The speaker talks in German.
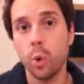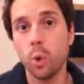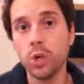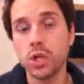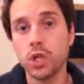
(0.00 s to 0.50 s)

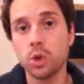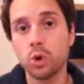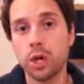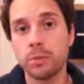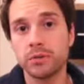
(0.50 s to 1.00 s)
und
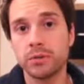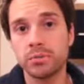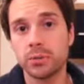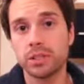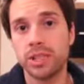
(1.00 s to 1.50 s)

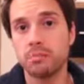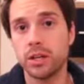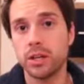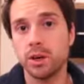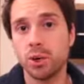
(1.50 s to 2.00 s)
0,5%
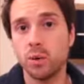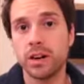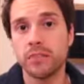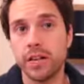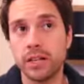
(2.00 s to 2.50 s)
bei
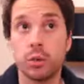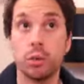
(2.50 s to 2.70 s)
Europawahlen